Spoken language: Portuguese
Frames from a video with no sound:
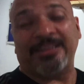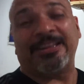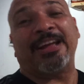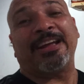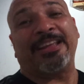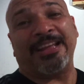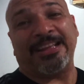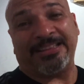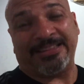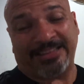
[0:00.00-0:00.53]

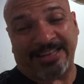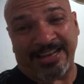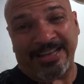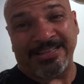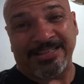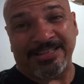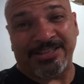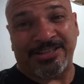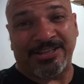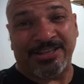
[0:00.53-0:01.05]
daqui a
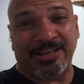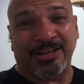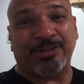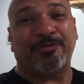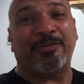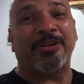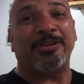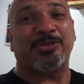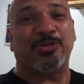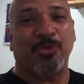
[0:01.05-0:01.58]
13 dias
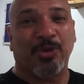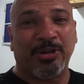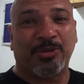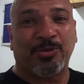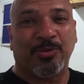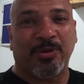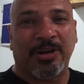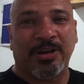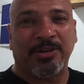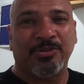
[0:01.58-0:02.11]
faz
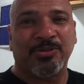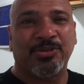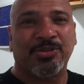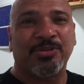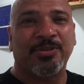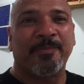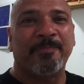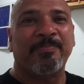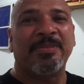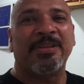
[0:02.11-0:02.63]
8
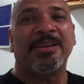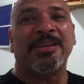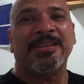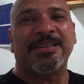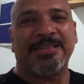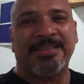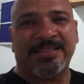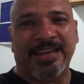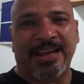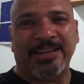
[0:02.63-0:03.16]
anos,
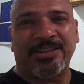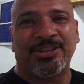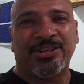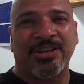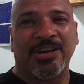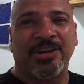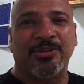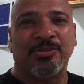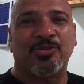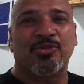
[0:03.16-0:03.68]
7
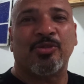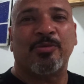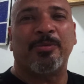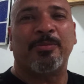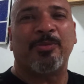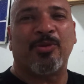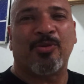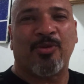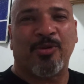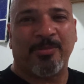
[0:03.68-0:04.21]
anos sob o meu